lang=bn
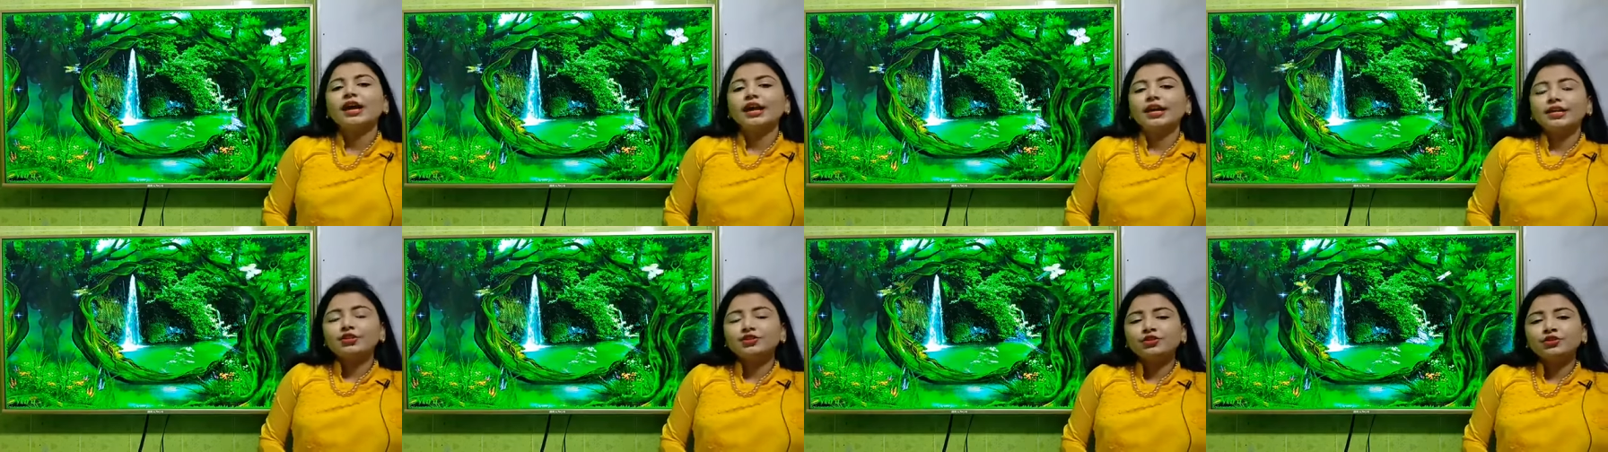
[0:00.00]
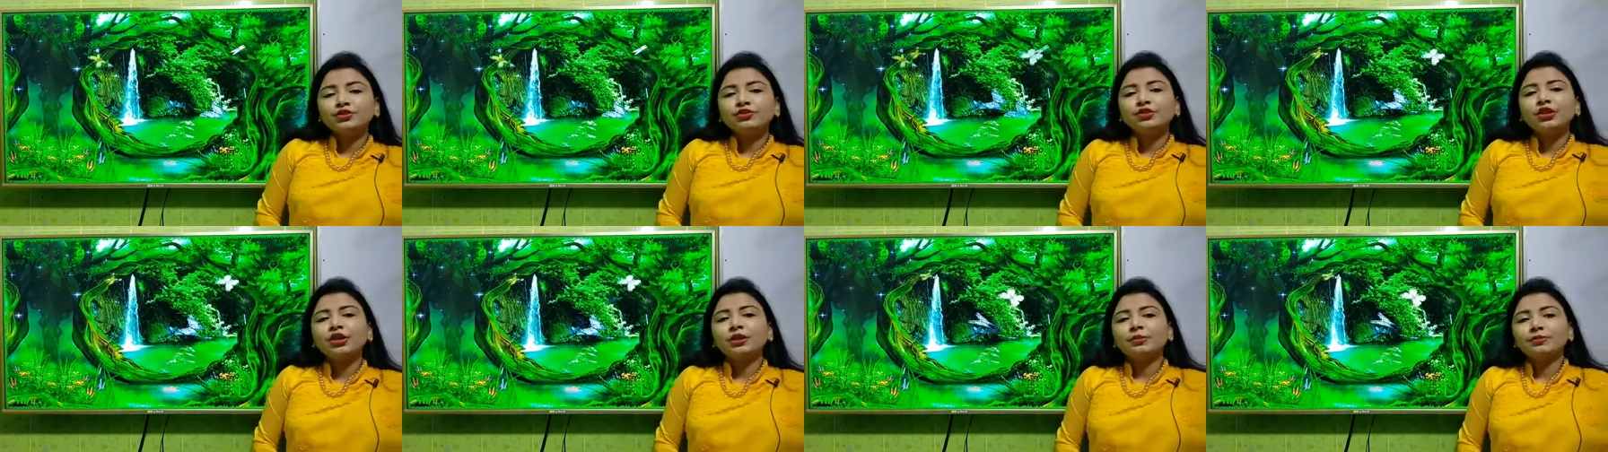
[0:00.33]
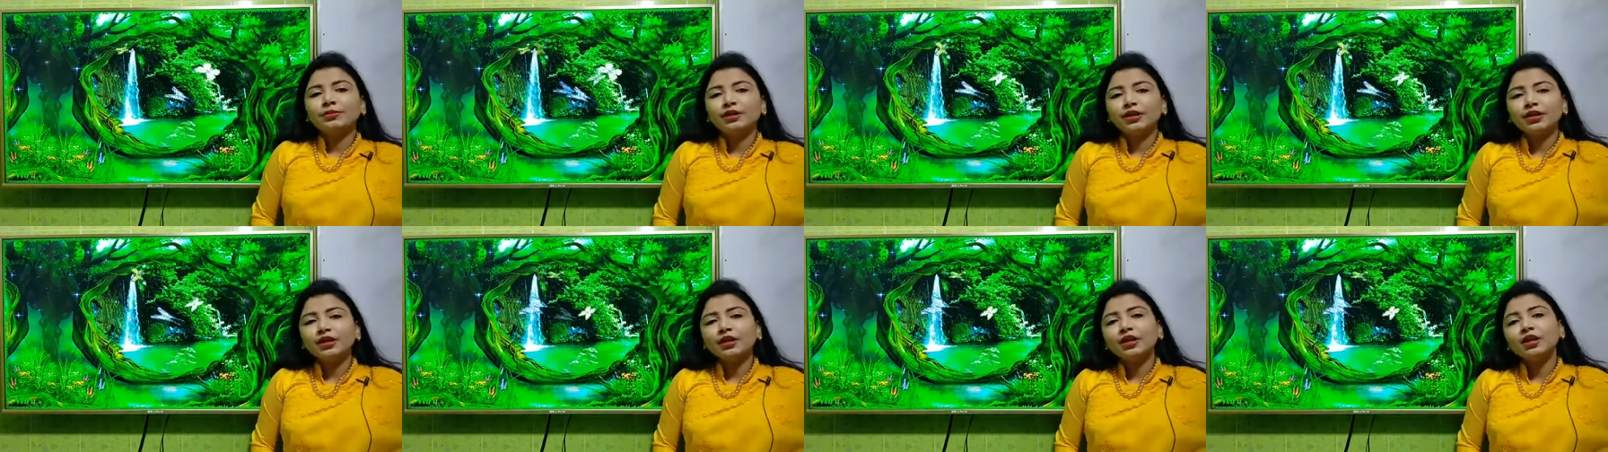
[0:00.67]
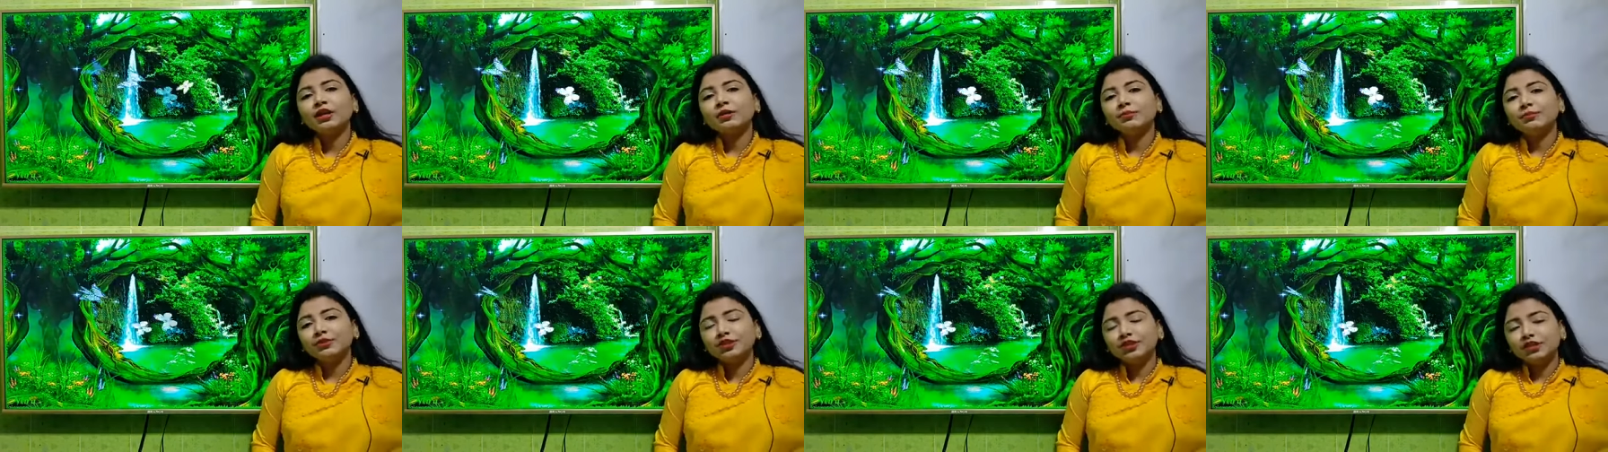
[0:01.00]
এই জন্য আমি
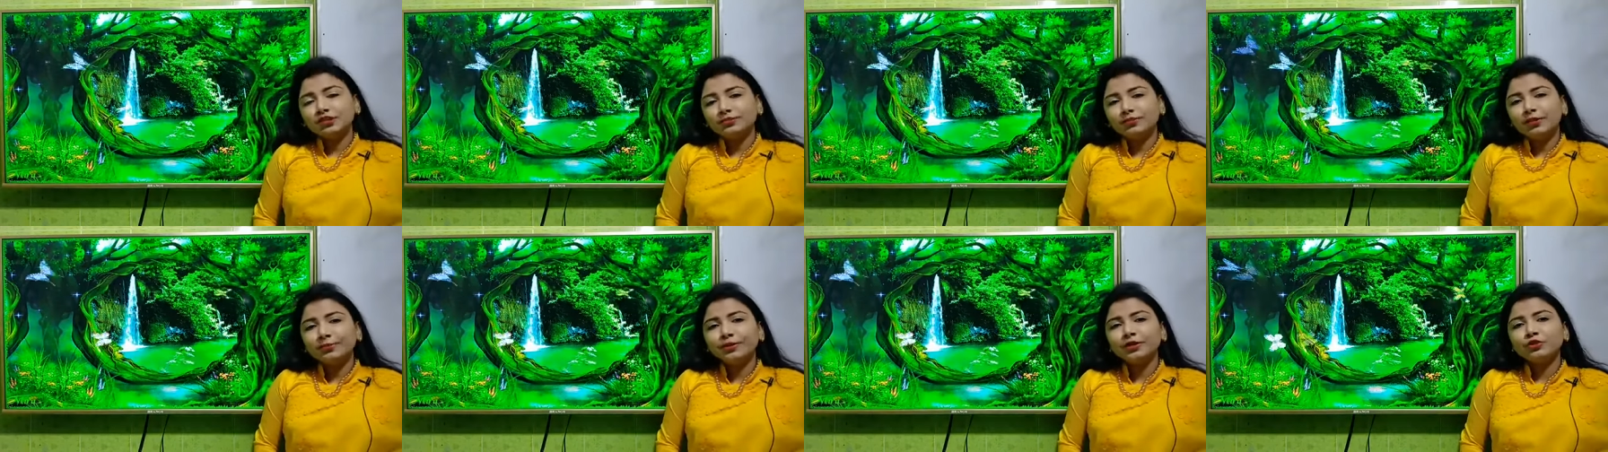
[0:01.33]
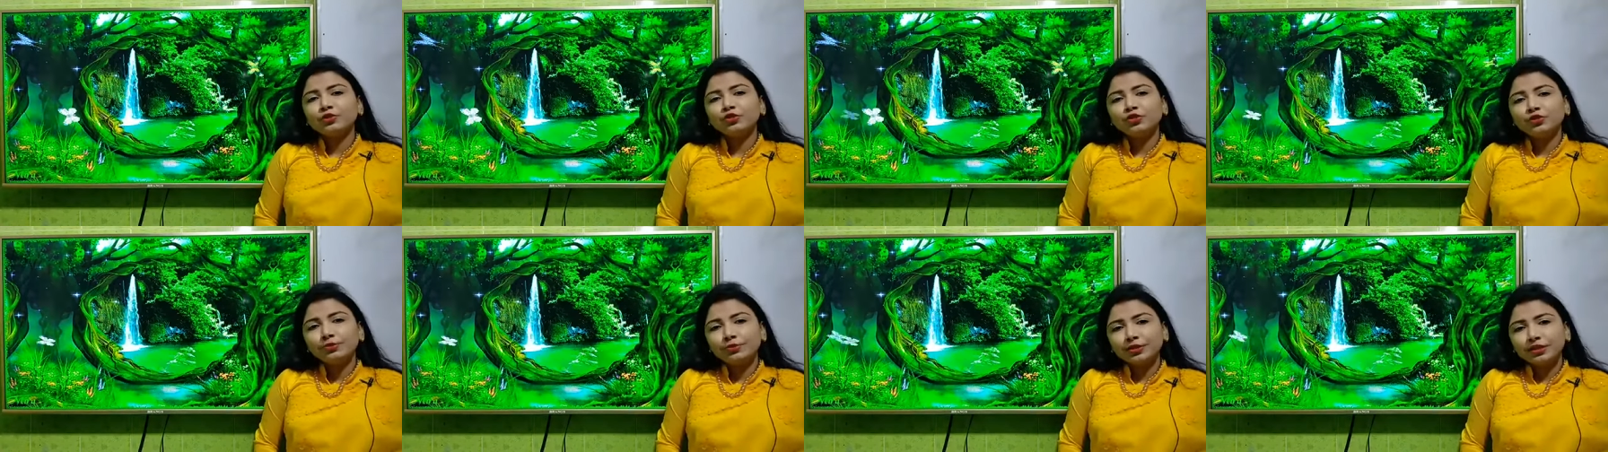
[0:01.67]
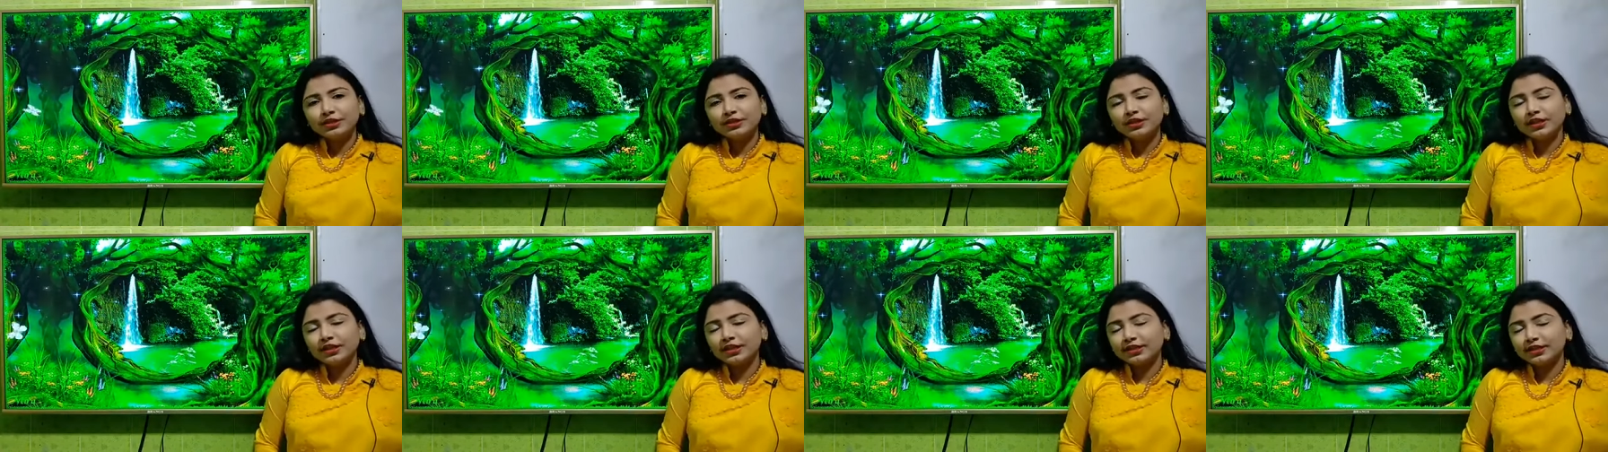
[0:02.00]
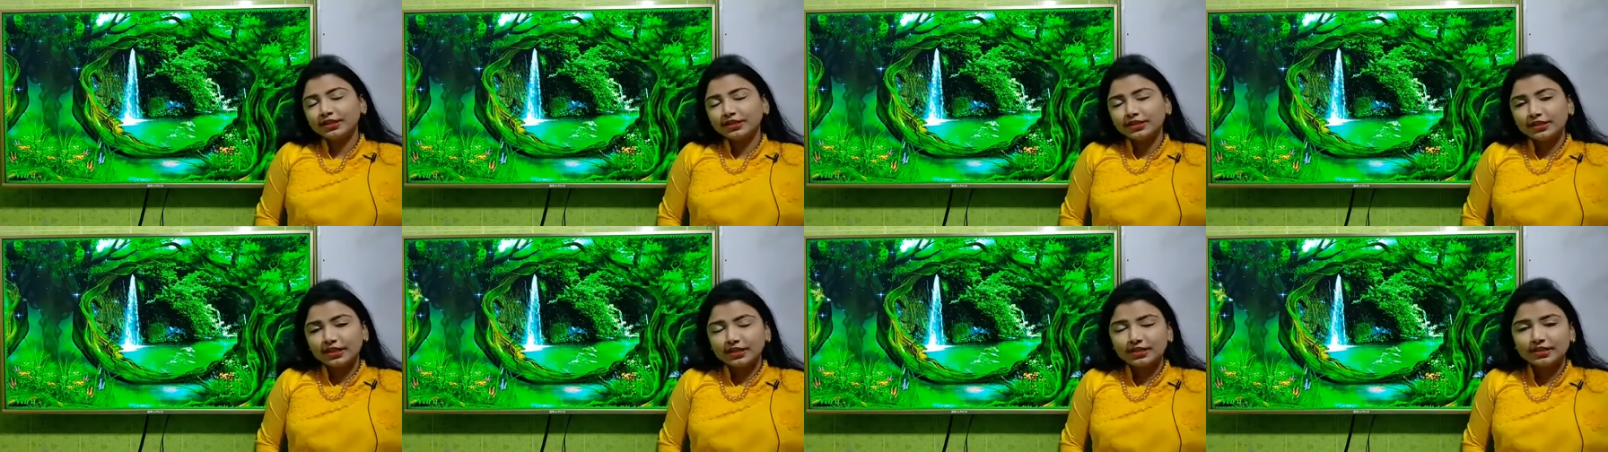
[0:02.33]
বিশেষভাবে ধন্যবাদ
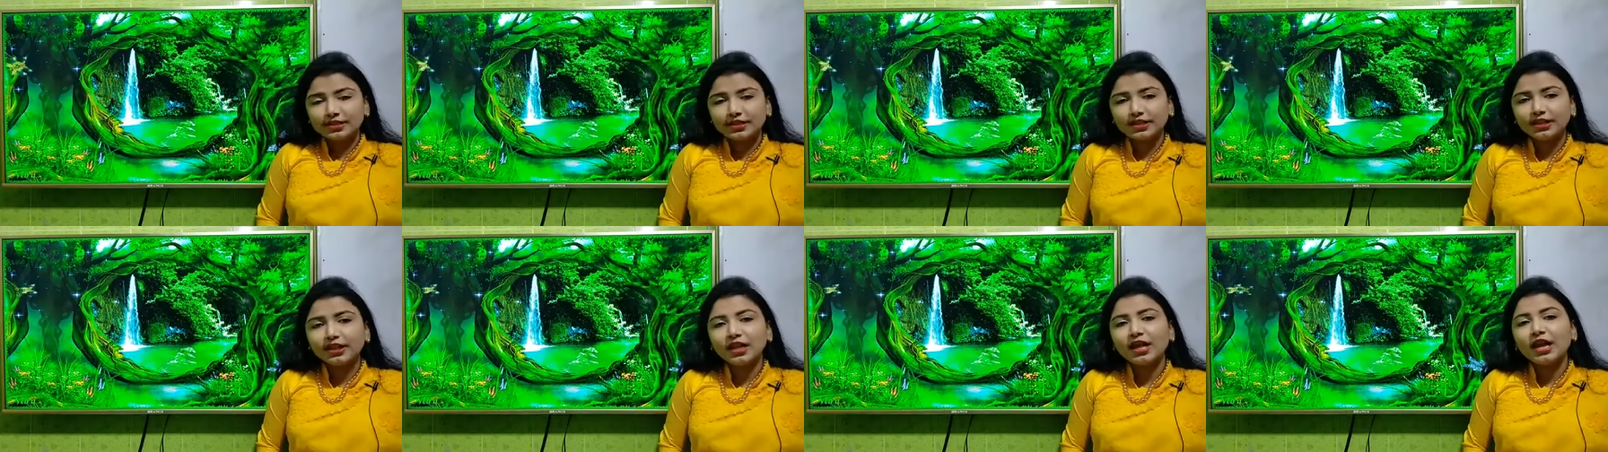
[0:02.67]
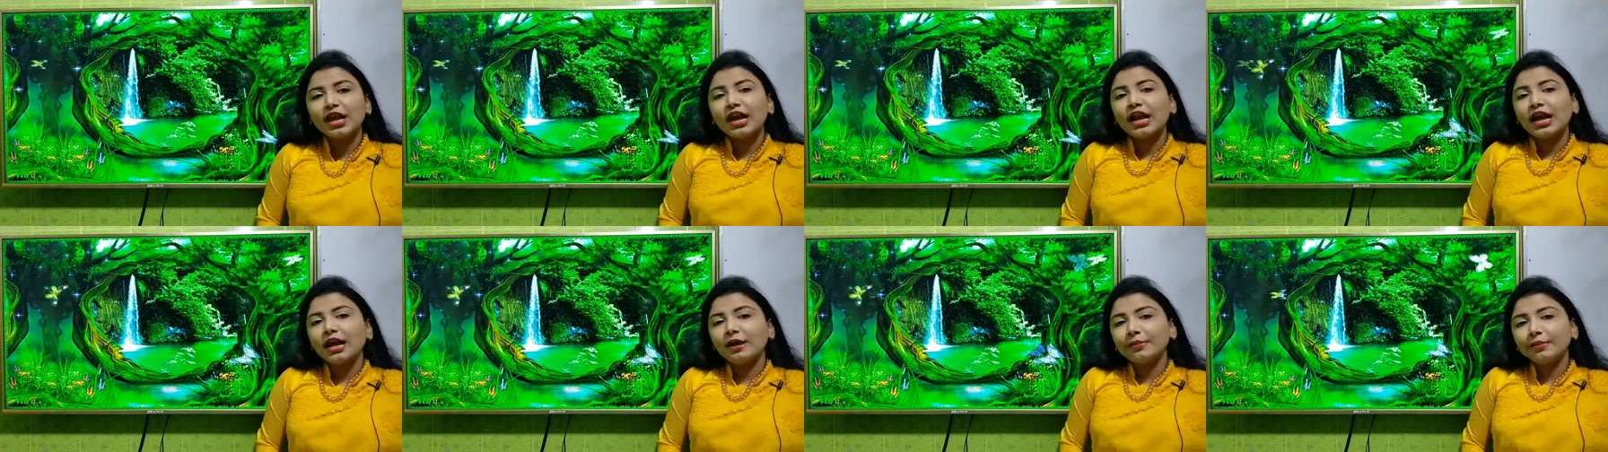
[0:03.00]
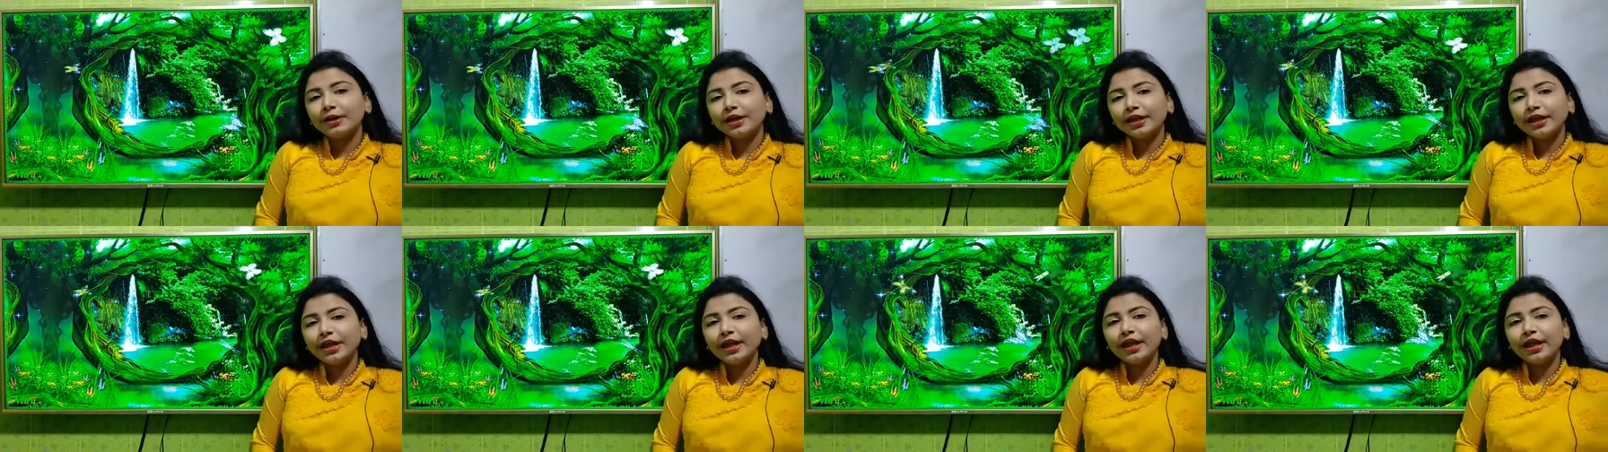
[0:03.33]
জানাতে চাচ্ছি আমাকে